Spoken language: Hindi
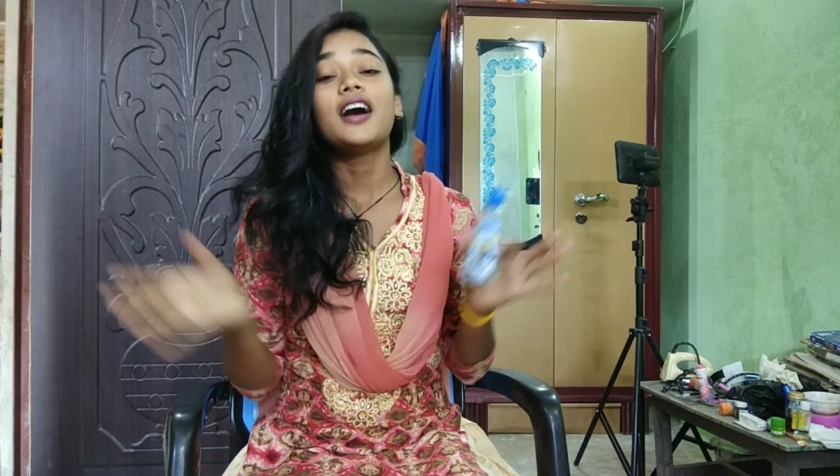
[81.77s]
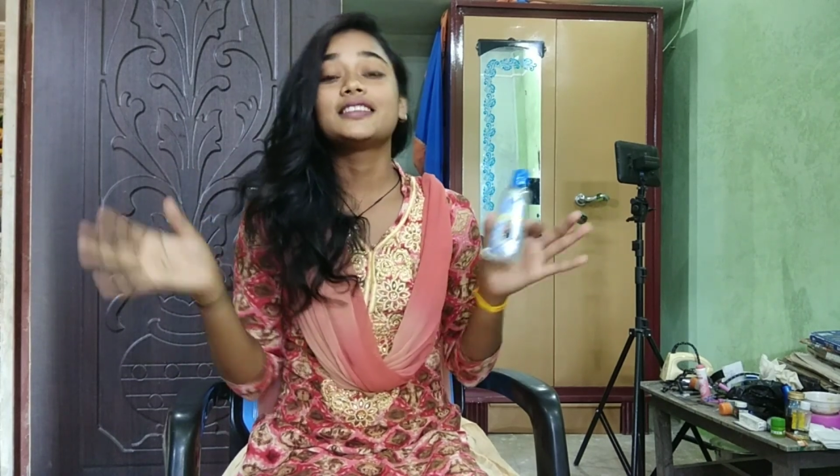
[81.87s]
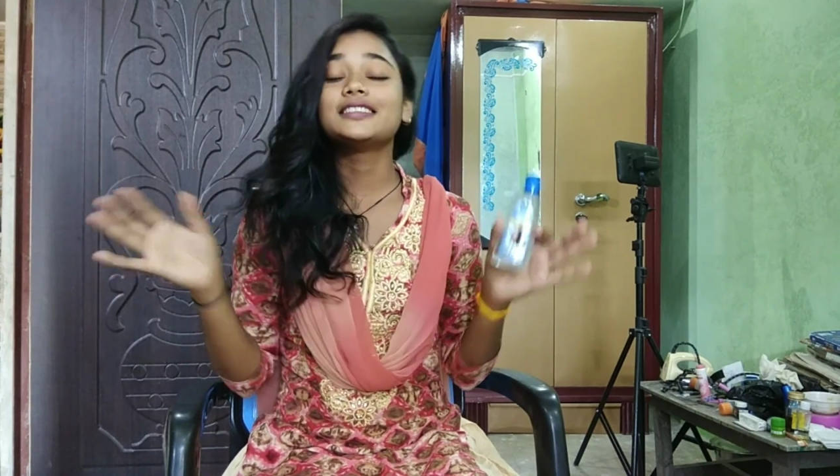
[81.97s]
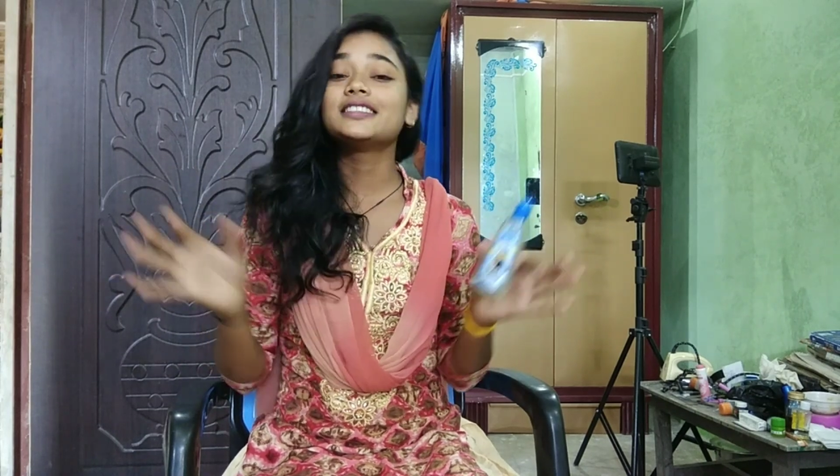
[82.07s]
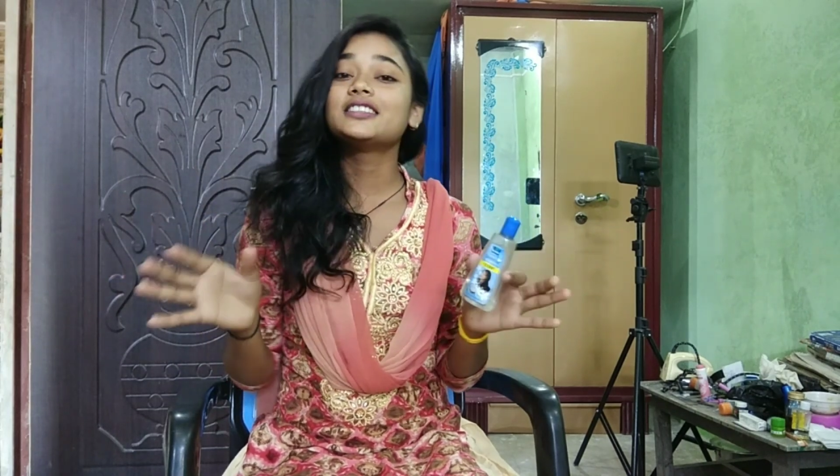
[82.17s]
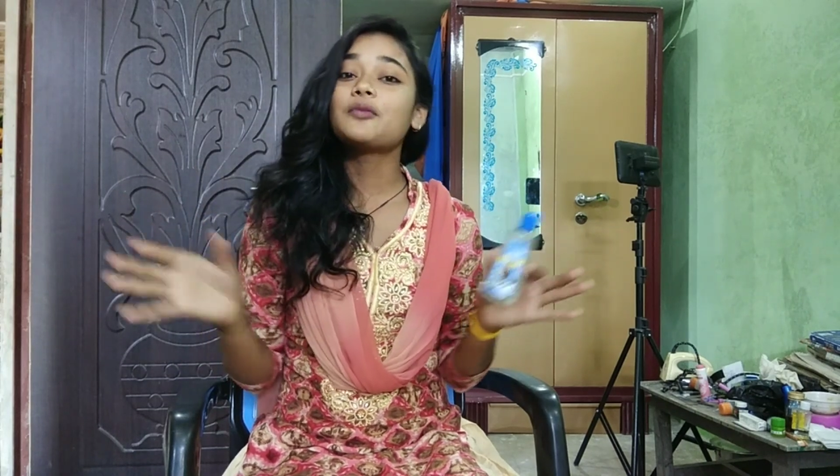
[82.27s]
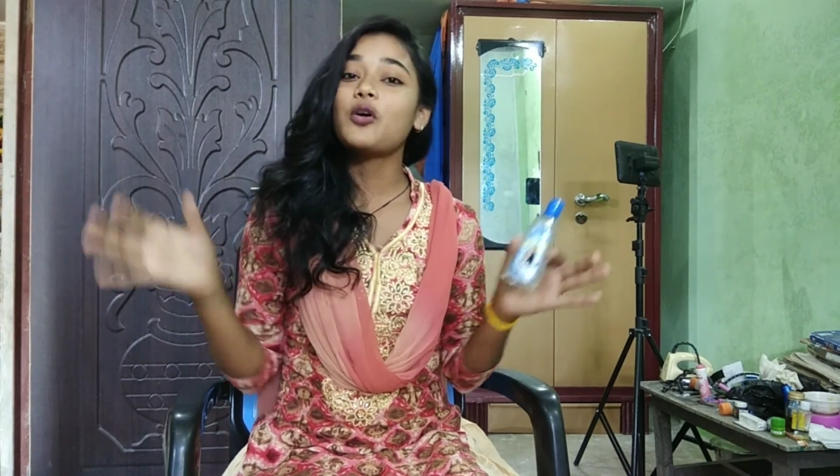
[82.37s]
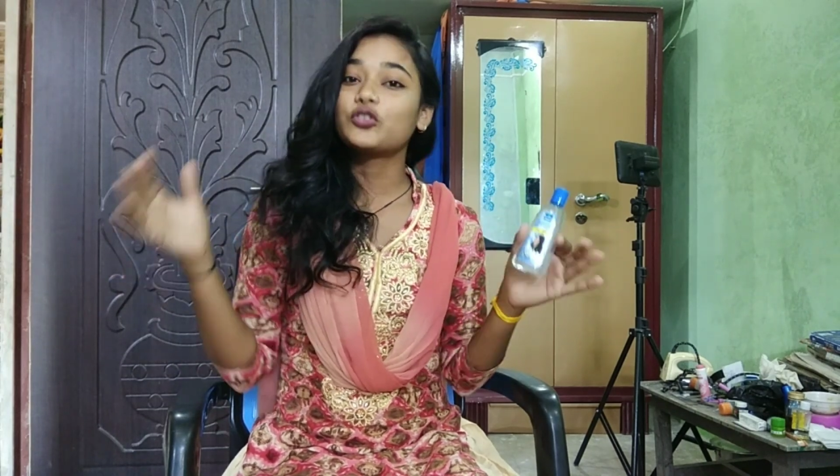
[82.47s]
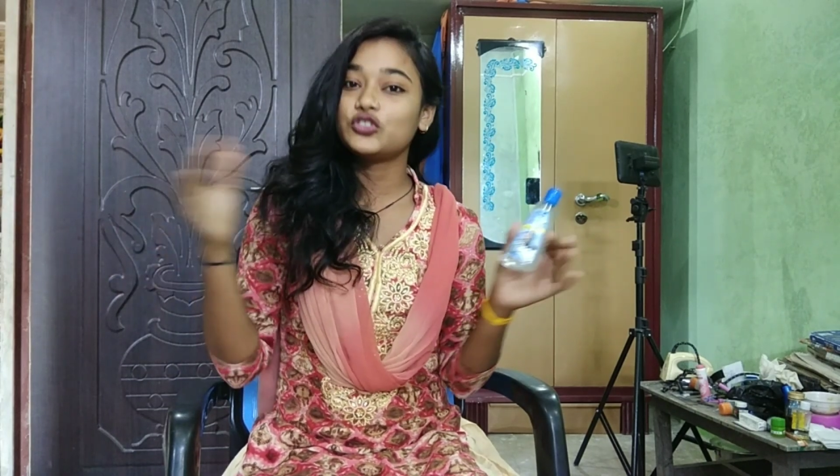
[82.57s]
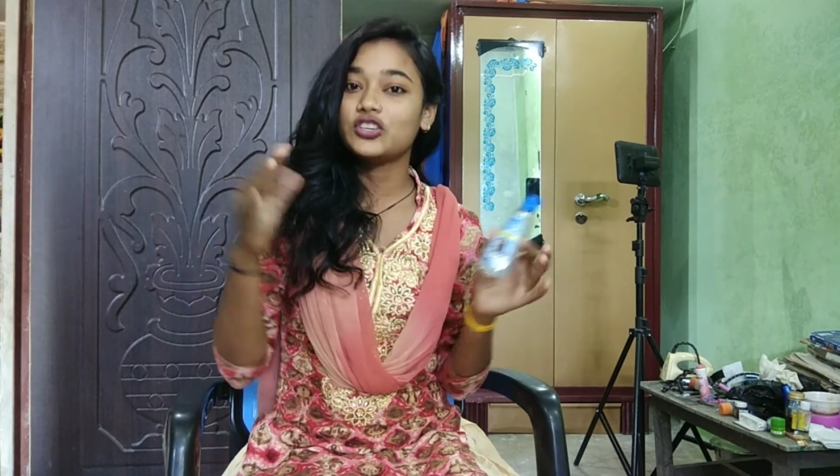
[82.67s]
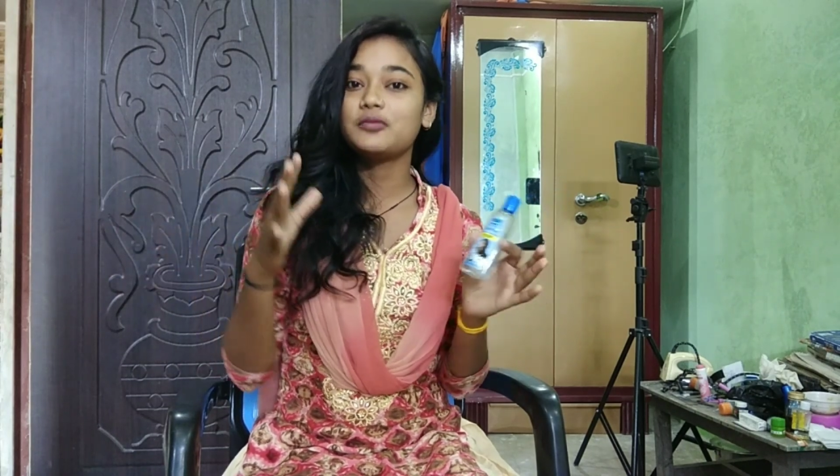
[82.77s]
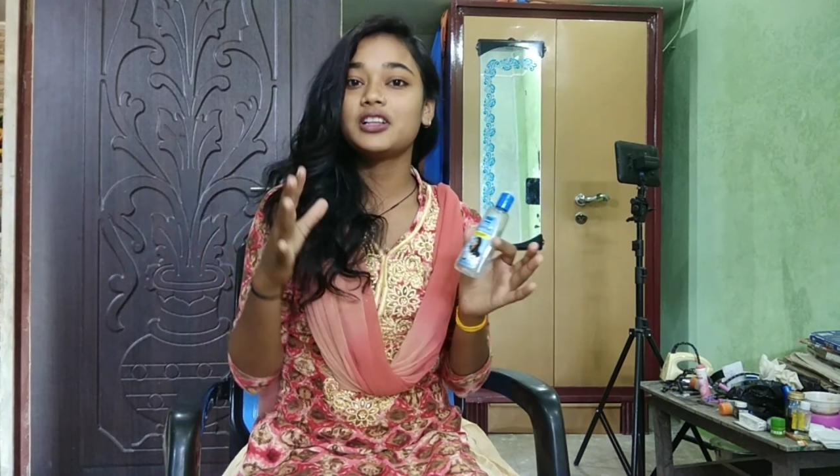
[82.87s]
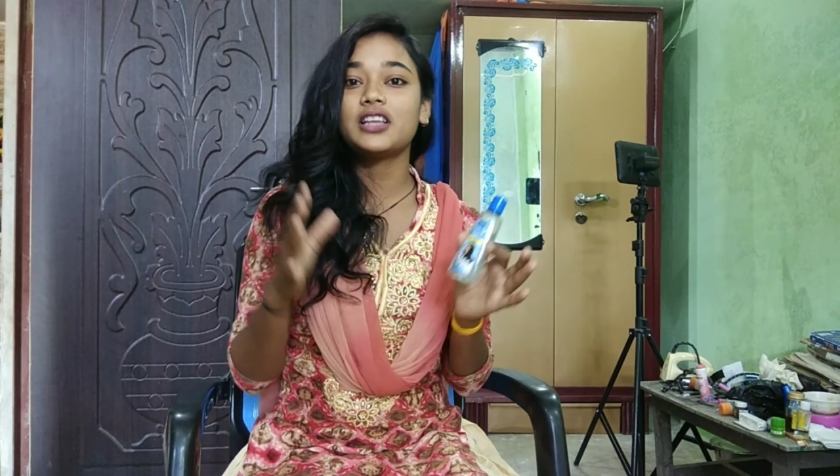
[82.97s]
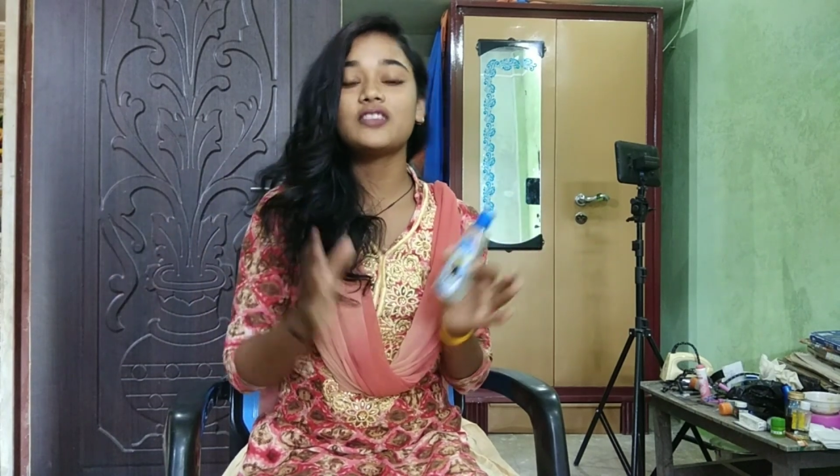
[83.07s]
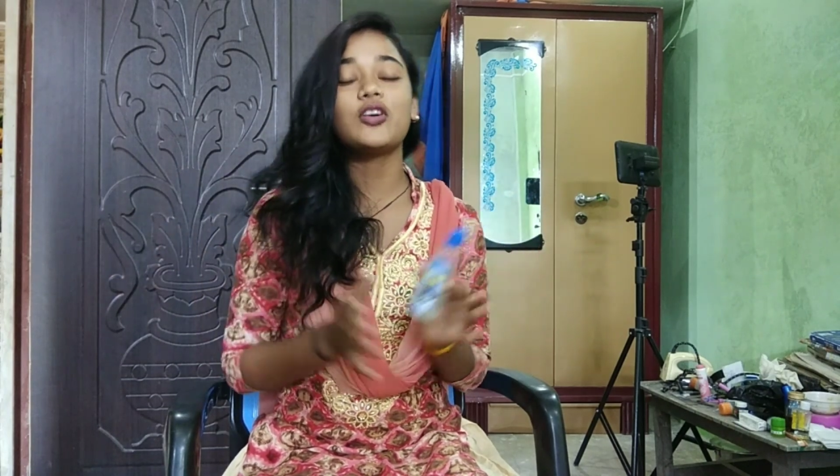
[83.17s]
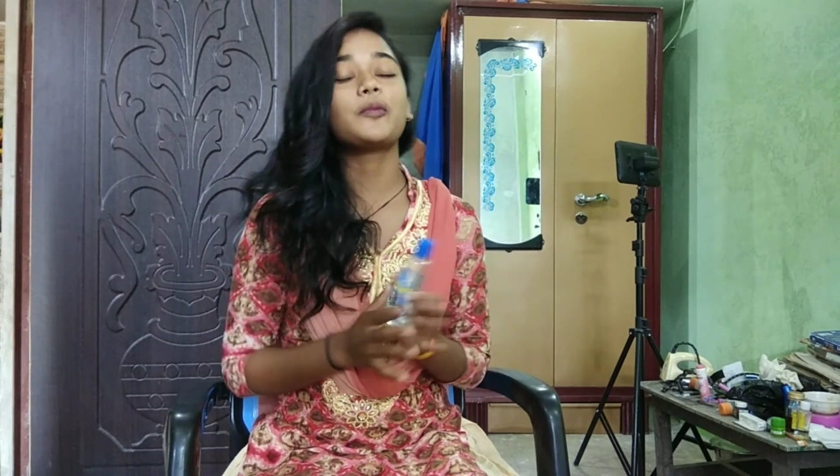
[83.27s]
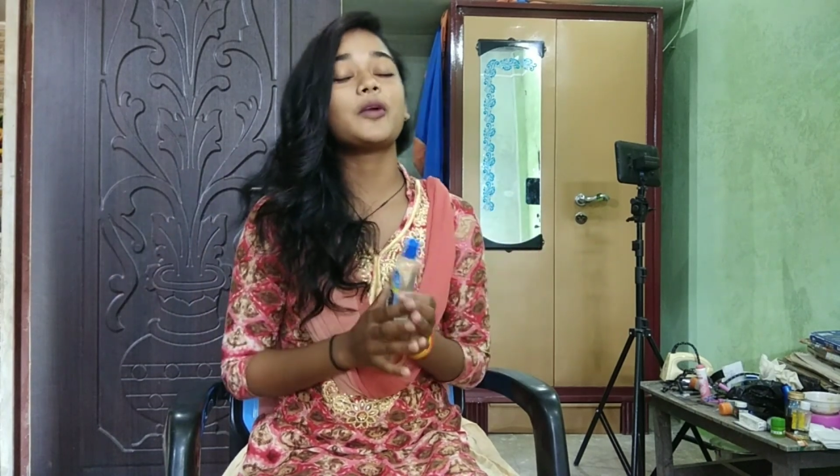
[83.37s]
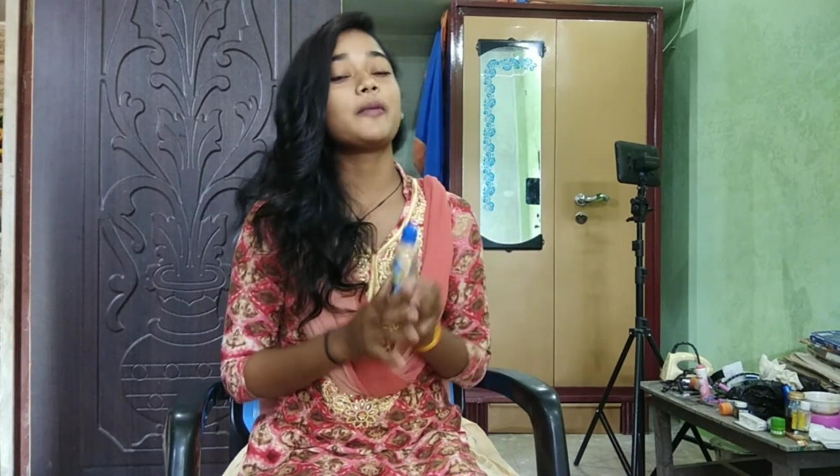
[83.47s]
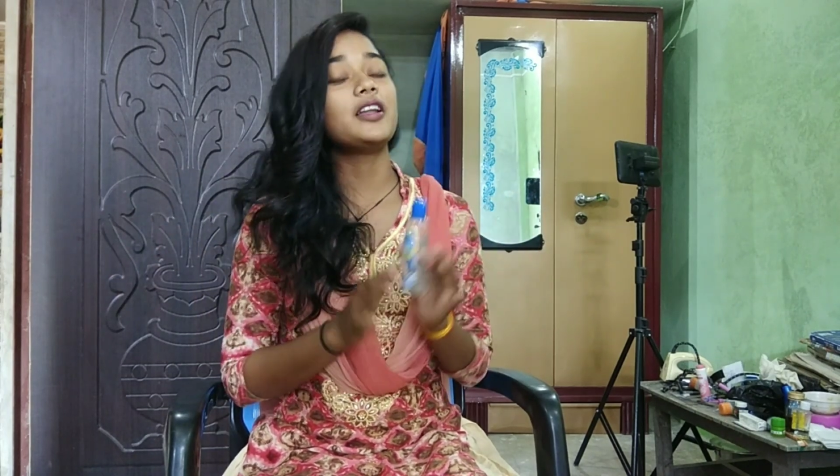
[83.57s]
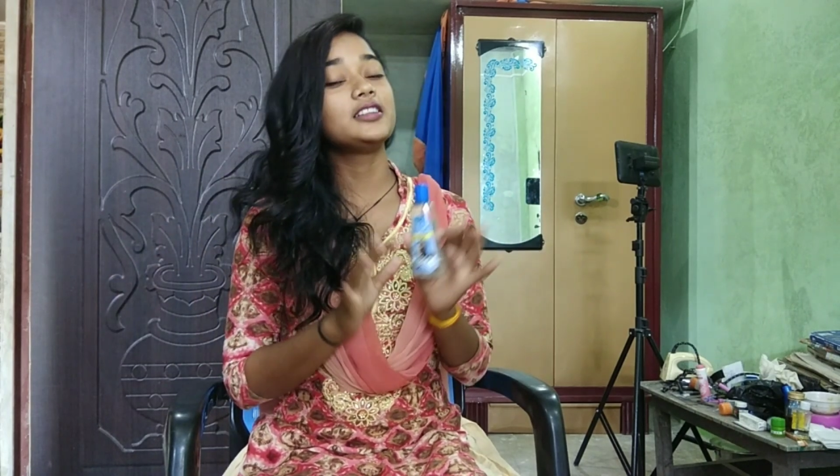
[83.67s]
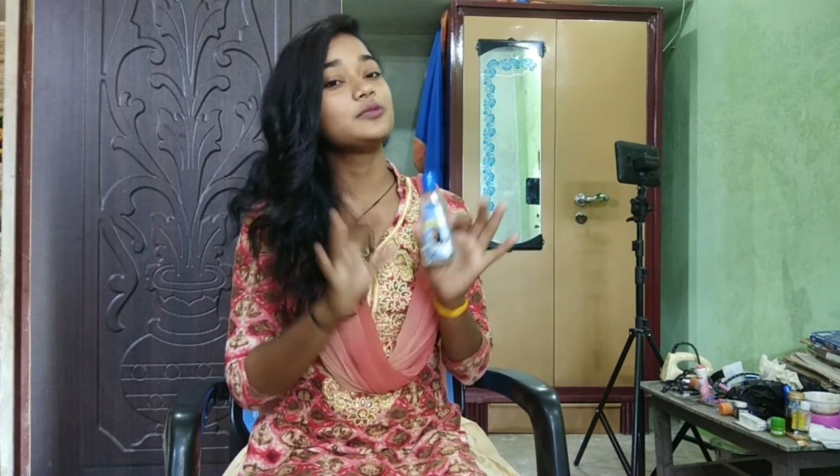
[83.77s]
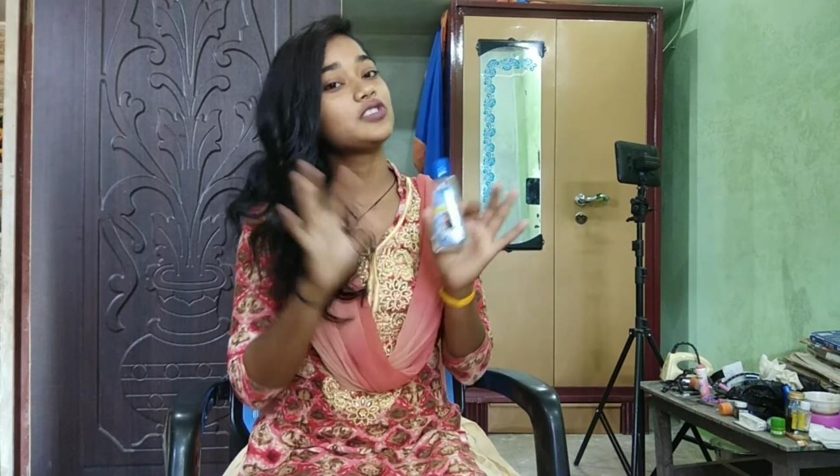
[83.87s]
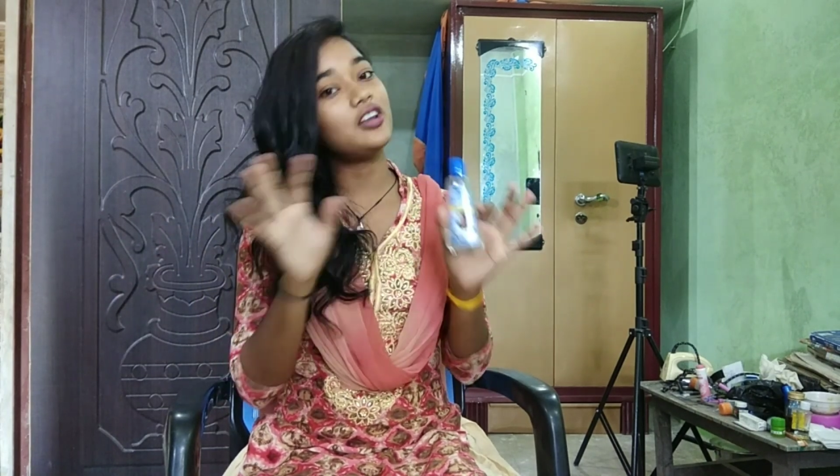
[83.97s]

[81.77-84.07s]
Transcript: अच्छे से जब ऑक्सीजन मिलता है तो आपका बाल एकदम